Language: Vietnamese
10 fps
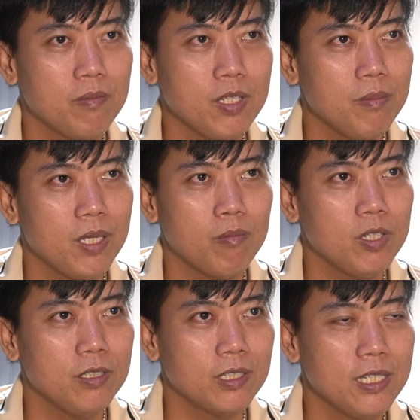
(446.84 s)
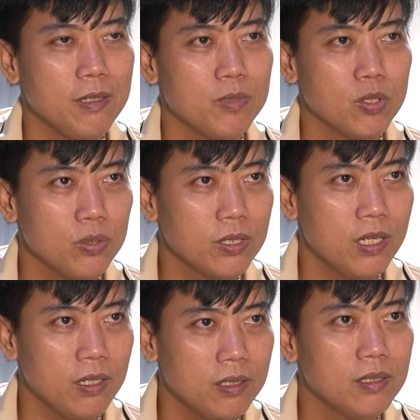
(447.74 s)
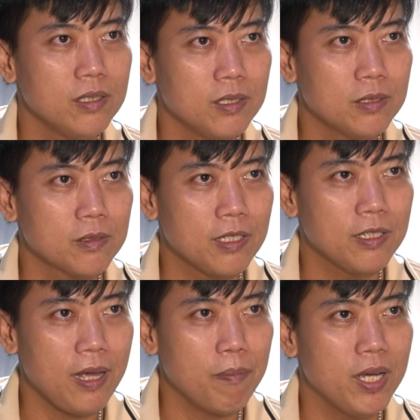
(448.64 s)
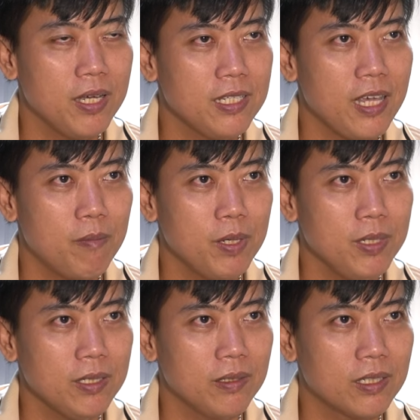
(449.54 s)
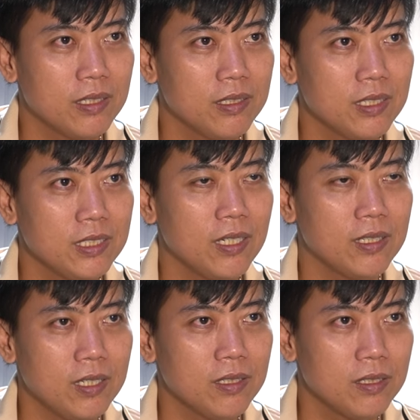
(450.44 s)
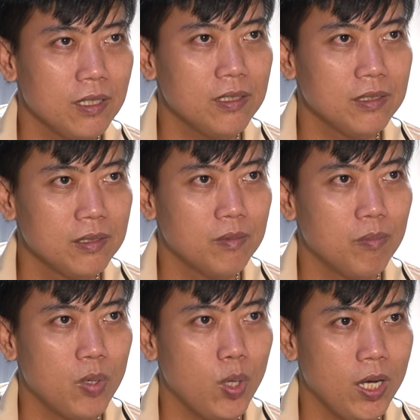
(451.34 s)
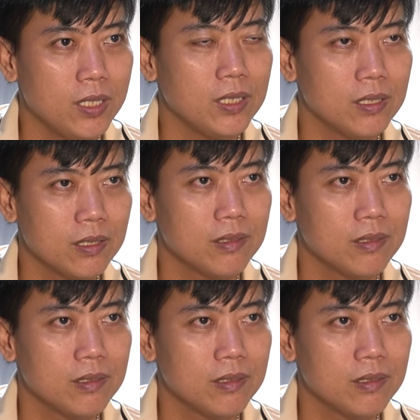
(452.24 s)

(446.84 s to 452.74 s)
giống như mình không có được cái niềm vui cái đó chỉ có đam mê với nhau mới biết được cái cái sở thích của đó mô hình